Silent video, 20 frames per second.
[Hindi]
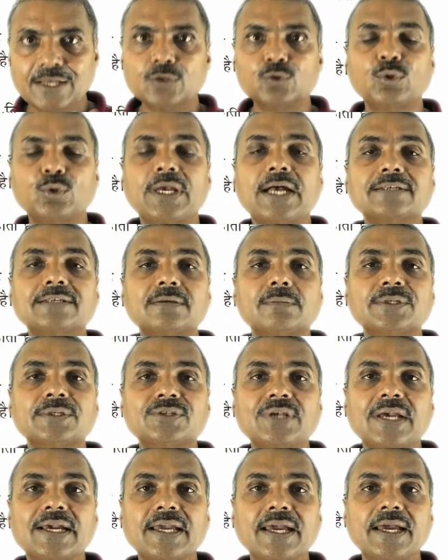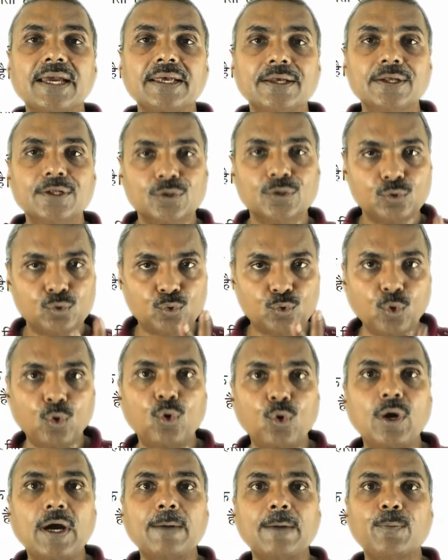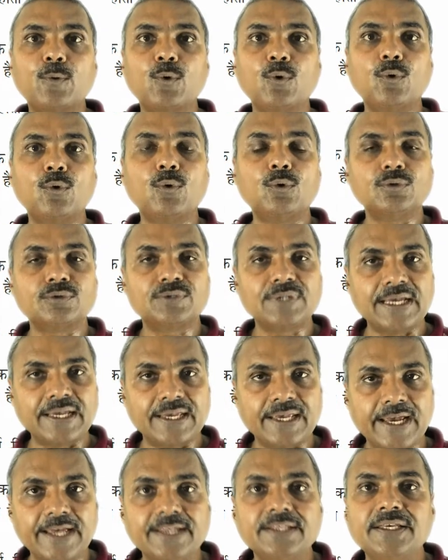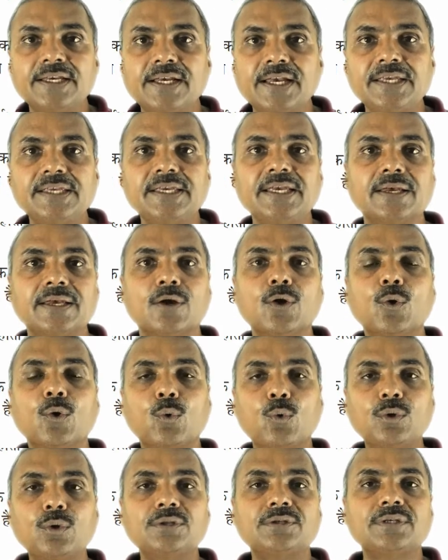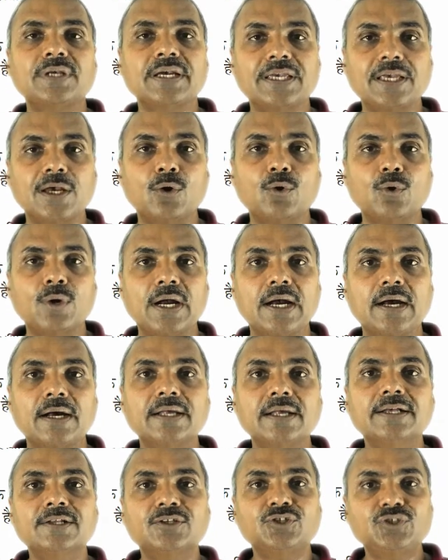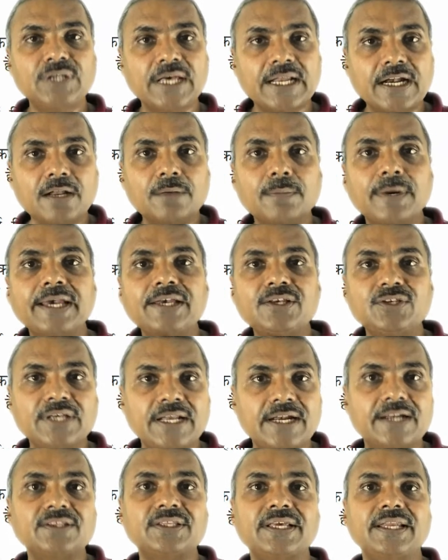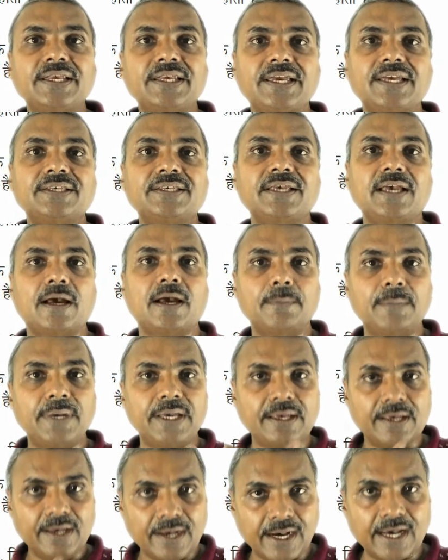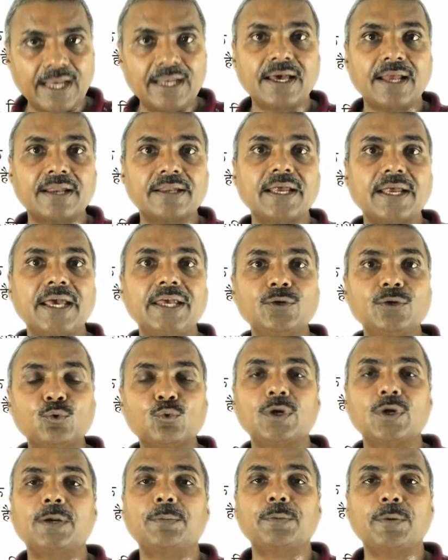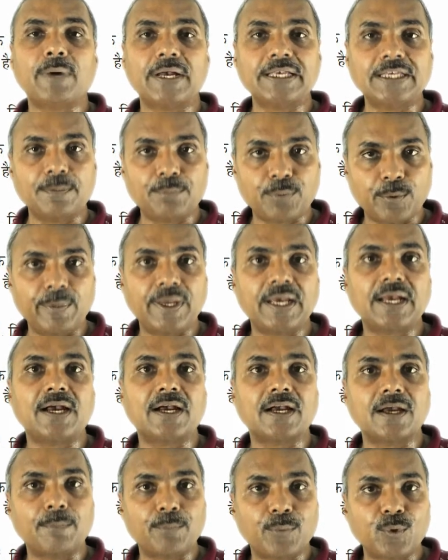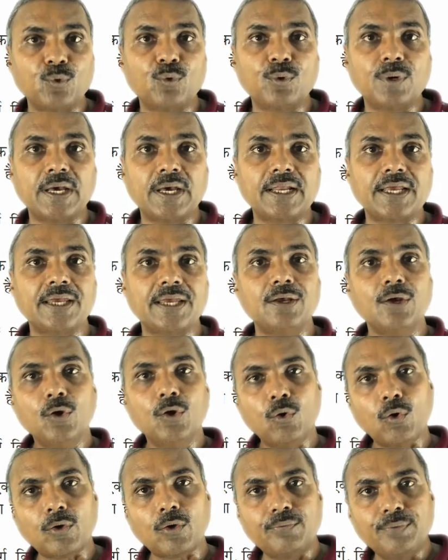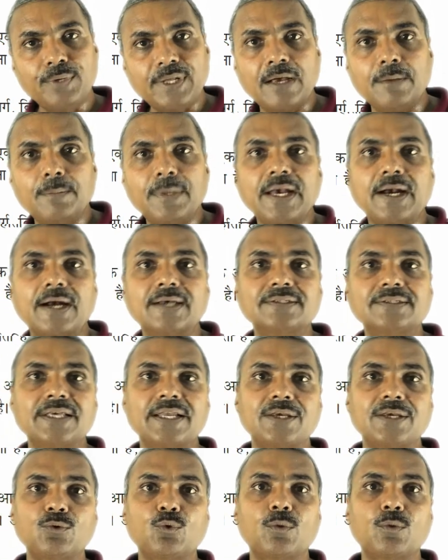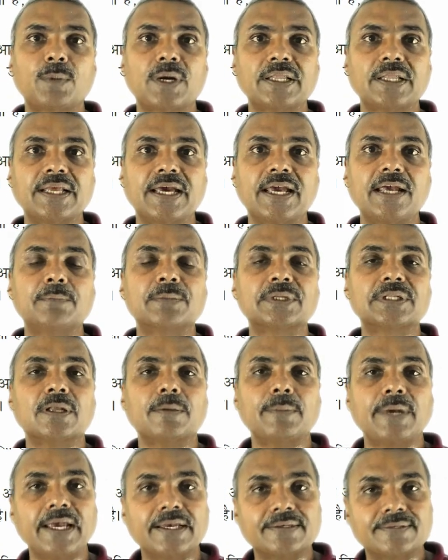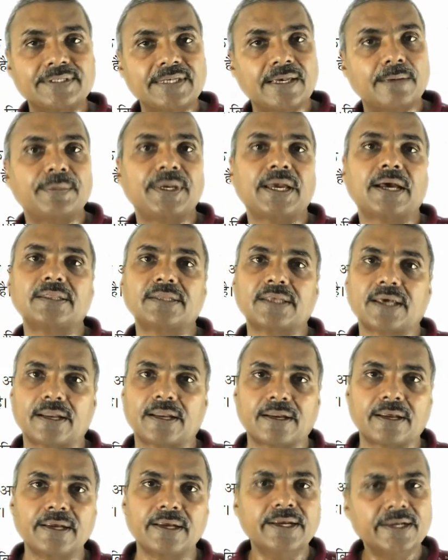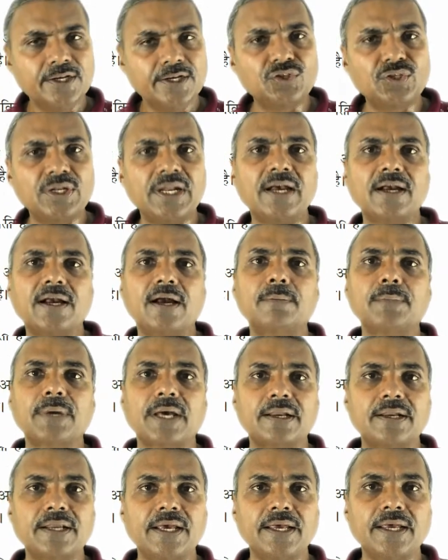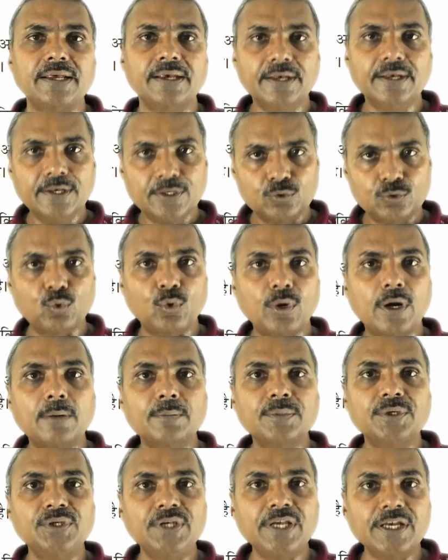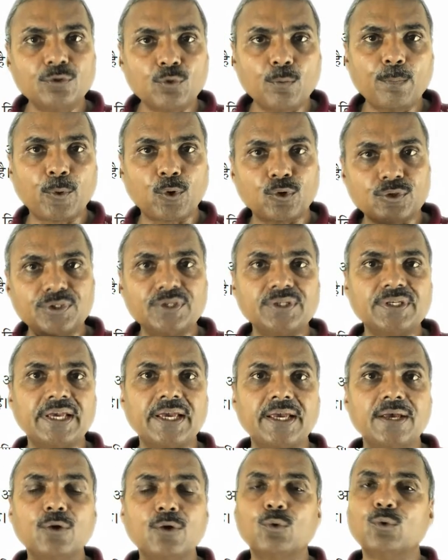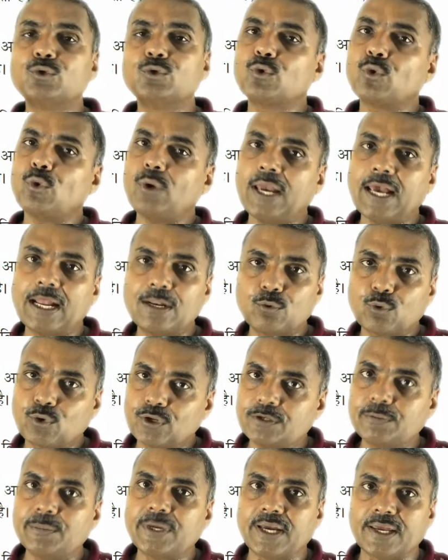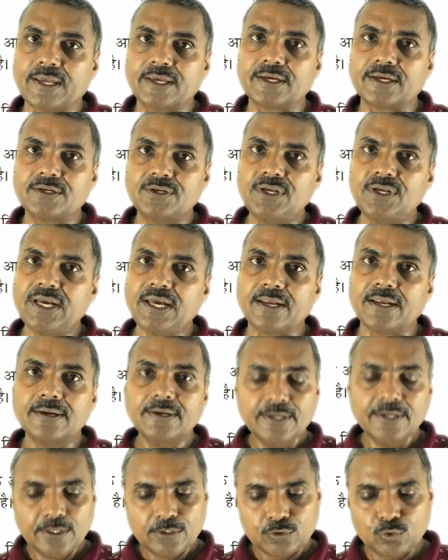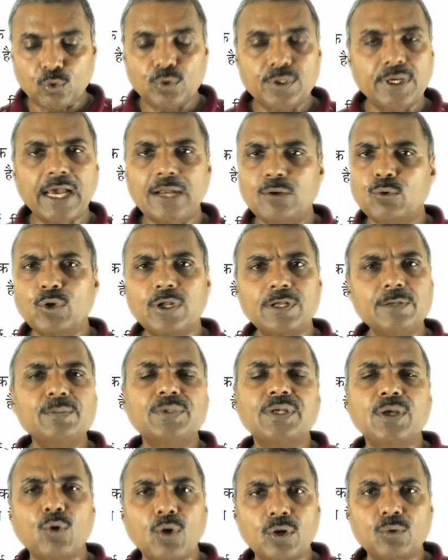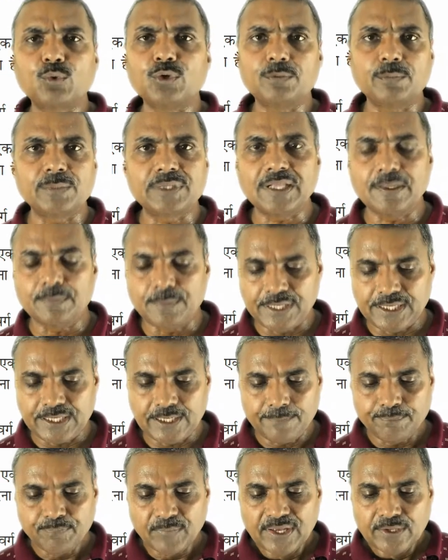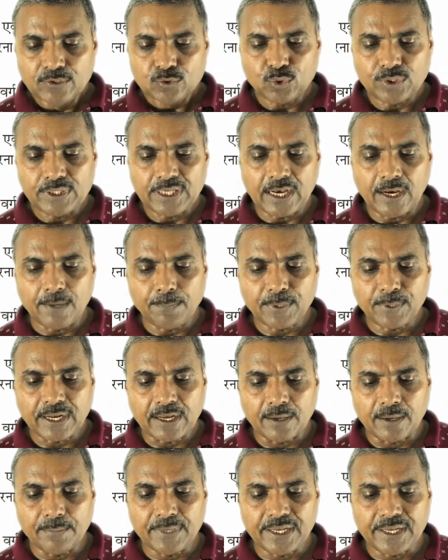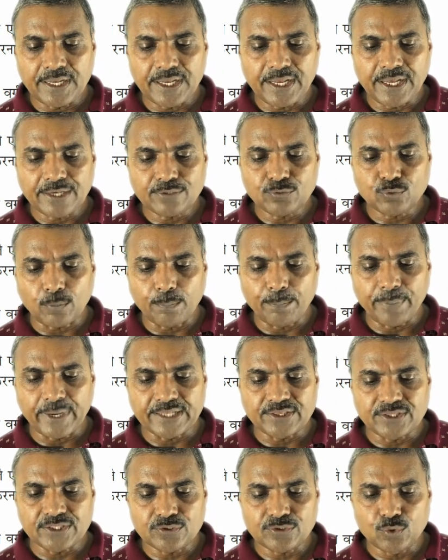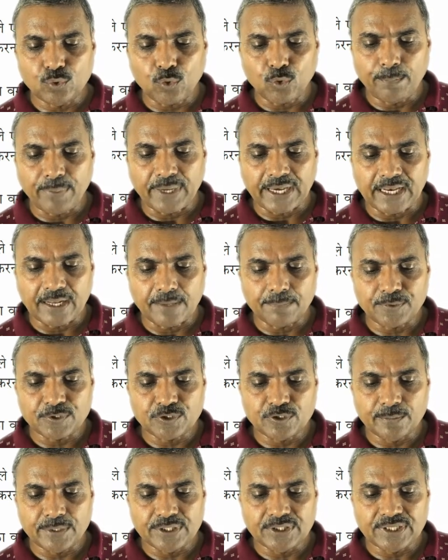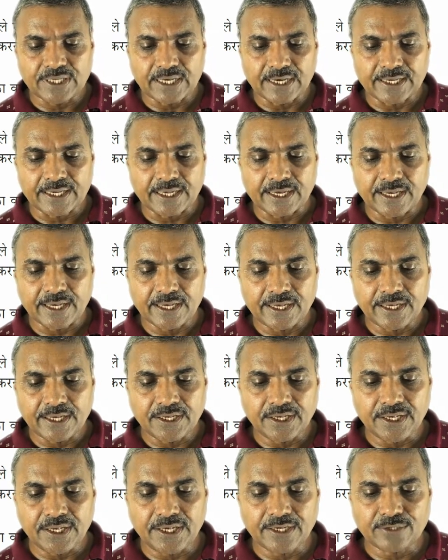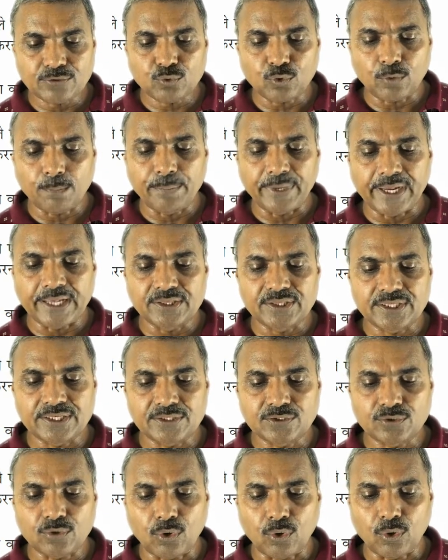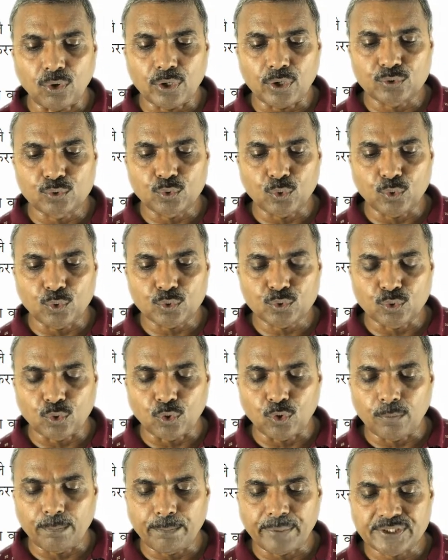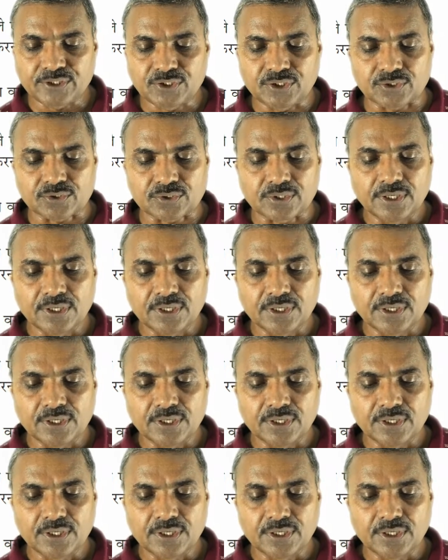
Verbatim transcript: तो यहां समस्या क्या है दो आपको संख्याएं दी गई हैं उन संख्याओं का चरण बाई चरण तरीके से हमें हल करना है यूक्लिड विभाजन प्रमेका का प्रयोग करके और फिर हमें आंसर की ओर बढ़ना है मतलब एस याद करना है इतना काम करना है तो हम ये जो प्रोसेस है उसको एल्गोरिज्म कहेंगे ठीक है तो एल्गोरिज्म से और कुछ मतलब नहीं है तो यहां पर हमें 135 देखो पहला प्रश्न में दिया गया है 135 और 225